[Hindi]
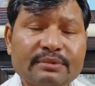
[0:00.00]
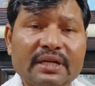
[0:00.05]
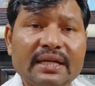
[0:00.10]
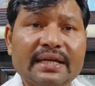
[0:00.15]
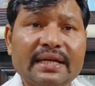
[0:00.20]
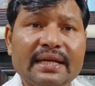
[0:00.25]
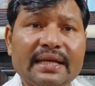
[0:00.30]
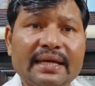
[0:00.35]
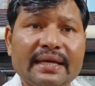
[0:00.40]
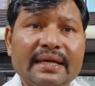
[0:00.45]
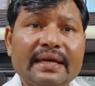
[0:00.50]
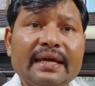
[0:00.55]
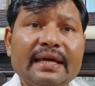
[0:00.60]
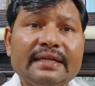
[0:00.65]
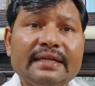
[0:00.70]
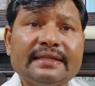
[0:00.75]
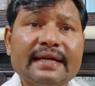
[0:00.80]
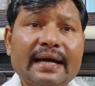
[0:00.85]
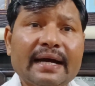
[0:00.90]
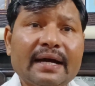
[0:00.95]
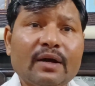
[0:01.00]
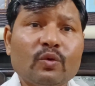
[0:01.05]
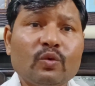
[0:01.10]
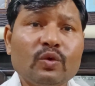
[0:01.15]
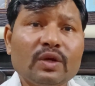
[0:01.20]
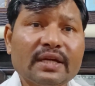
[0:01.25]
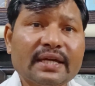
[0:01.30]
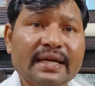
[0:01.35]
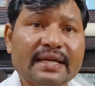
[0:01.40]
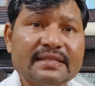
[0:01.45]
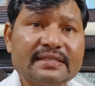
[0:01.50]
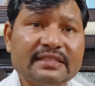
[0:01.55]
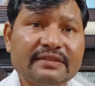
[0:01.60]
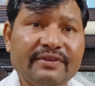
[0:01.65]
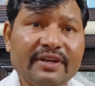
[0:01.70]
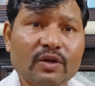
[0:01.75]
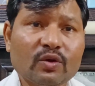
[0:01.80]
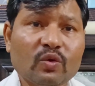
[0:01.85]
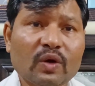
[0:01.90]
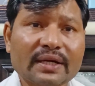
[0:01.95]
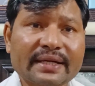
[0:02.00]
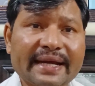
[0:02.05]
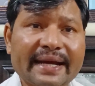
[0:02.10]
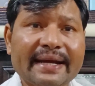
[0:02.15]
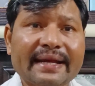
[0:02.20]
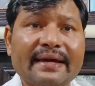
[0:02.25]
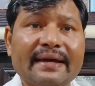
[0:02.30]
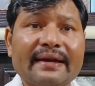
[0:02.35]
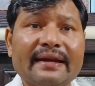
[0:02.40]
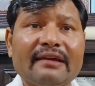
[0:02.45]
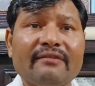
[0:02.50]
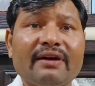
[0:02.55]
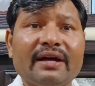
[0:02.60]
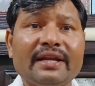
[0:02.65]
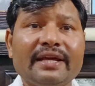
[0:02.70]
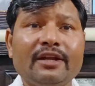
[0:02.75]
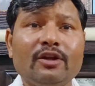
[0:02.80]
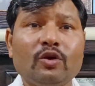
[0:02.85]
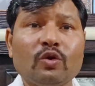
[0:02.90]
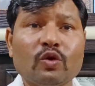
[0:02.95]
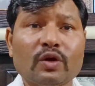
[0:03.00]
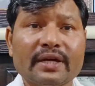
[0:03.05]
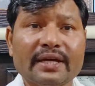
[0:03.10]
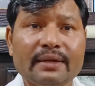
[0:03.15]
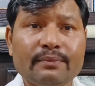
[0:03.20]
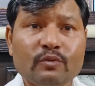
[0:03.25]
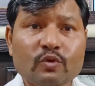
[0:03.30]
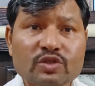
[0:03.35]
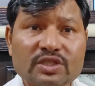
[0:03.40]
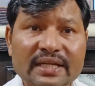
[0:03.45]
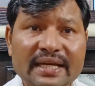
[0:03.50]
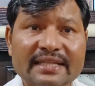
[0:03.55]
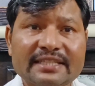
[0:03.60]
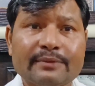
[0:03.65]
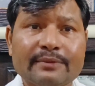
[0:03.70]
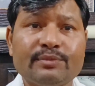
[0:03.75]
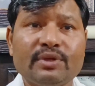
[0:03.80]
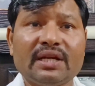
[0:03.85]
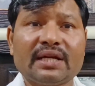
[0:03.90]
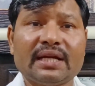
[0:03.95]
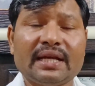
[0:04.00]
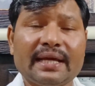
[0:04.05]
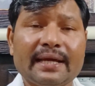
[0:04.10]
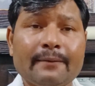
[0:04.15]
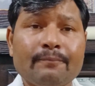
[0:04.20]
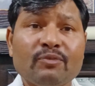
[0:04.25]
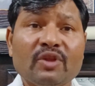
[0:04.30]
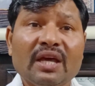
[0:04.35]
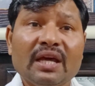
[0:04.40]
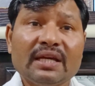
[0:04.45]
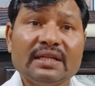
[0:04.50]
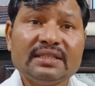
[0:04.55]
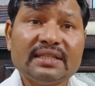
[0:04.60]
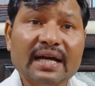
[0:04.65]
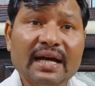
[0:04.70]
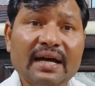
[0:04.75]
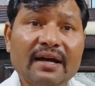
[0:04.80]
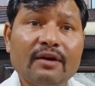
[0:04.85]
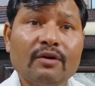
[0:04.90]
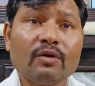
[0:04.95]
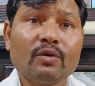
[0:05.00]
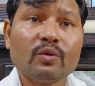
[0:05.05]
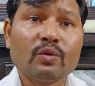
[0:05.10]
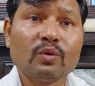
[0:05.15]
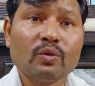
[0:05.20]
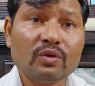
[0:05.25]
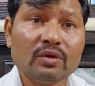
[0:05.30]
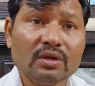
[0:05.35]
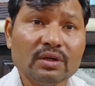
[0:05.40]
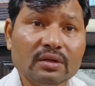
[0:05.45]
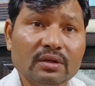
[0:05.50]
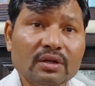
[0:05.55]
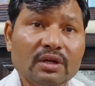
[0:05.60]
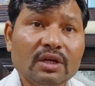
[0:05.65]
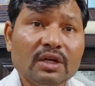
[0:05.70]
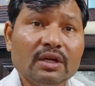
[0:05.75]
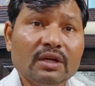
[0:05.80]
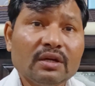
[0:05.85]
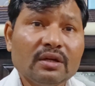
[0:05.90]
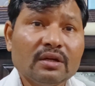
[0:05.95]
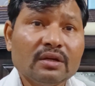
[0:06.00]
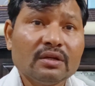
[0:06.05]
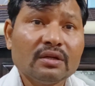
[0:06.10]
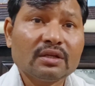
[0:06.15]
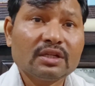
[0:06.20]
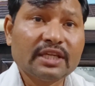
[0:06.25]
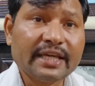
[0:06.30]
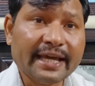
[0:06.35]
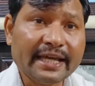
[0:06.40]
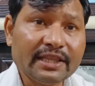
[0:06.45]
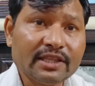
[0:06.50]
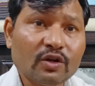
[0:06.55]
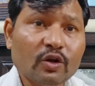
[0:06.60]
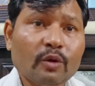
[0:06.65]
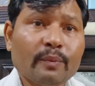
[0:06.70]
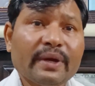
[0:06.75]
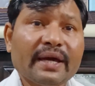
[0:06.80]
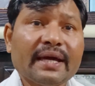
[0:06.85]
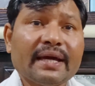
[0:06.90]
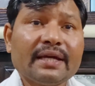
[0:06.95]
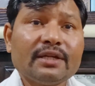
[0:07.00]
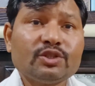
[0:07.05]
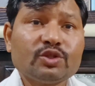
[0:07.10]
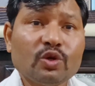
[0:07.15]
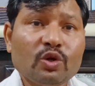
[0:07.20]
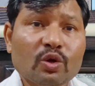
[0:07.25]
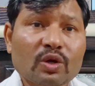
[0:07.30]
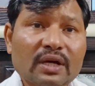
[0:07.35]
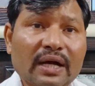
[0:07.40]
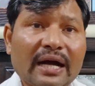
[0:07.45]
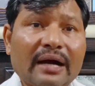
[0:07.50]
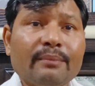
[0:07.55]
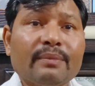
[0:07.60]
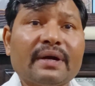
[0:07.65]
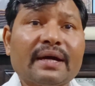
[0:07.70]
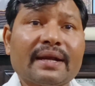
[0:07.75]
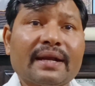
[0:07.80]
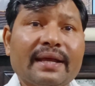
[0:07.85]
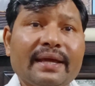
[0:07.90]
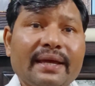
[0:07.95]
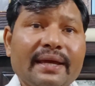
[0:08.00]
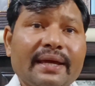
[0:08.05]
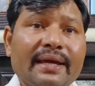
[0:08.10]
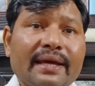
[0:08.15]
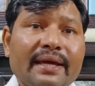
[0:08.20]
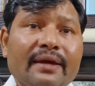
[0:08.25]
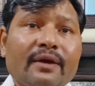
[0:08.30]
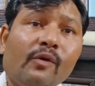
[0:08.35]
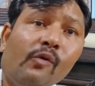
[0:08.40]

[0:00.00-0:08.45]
निकले या उनके शिविर को अटेंड करने वाले लोगों के मुंह से ये शब्द निकले या उन केंद्रों में जो लोग काम कर रहे हैं